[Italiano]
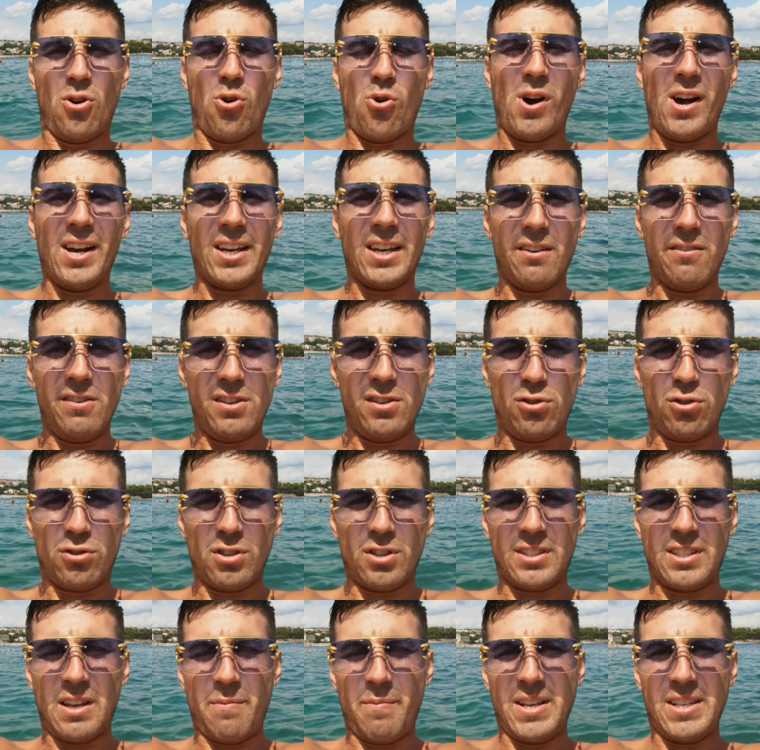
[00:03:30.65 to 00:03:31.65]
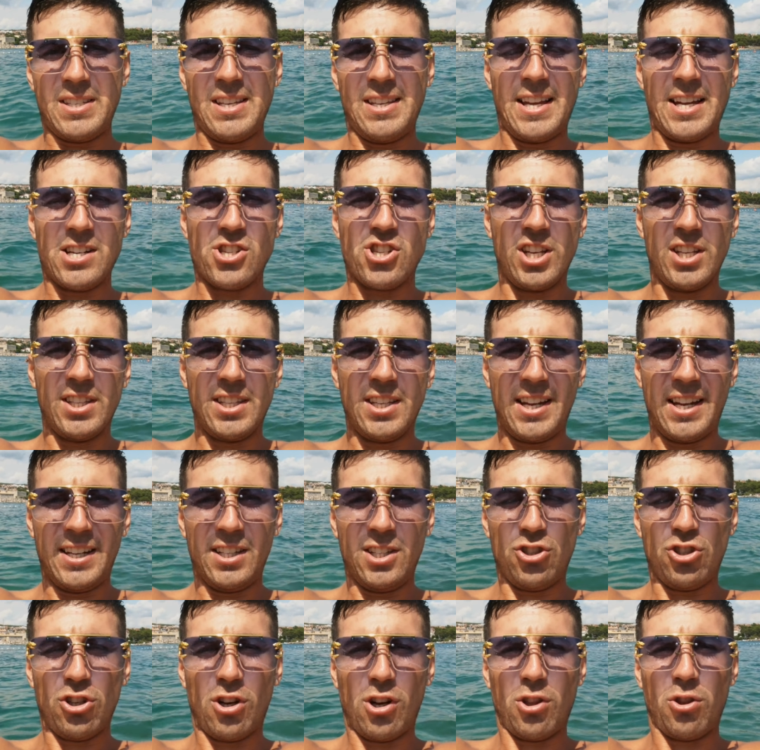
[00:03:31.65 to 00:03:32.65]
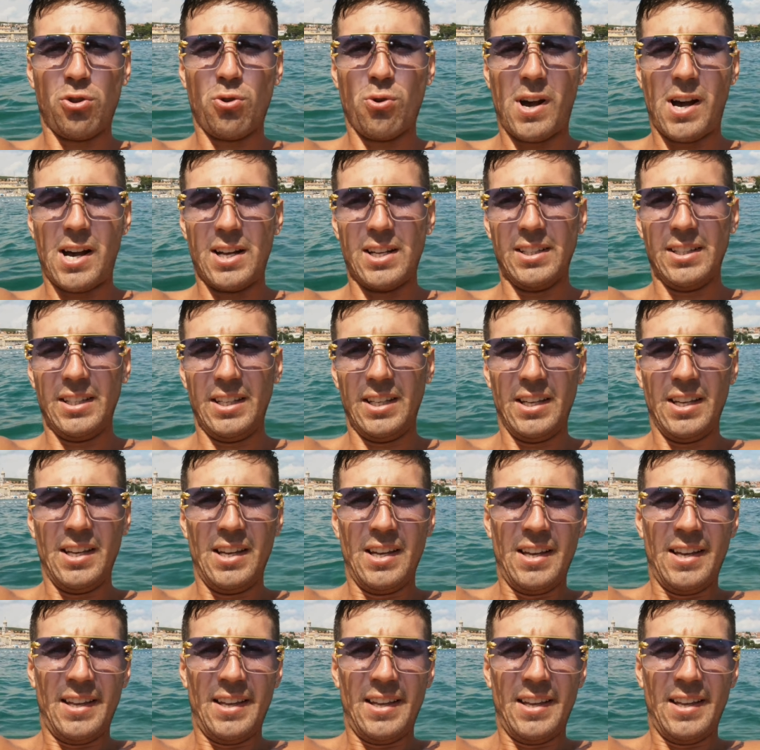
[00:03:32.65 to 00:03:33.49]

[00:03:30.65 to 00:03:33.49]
Ho anche vissuto sei mesi in Argentina ai 18 anni.